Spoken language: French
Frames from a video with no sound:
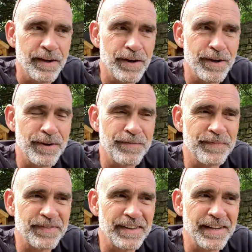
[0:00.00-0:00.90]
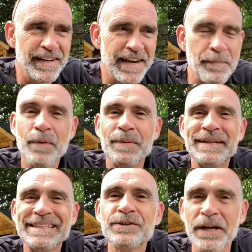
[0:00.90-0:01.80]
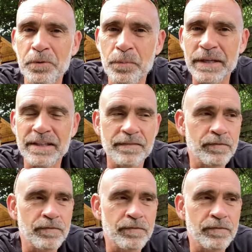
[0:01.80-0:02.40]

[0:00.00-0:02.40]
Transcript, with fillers: euh, la problématique de la compagnie.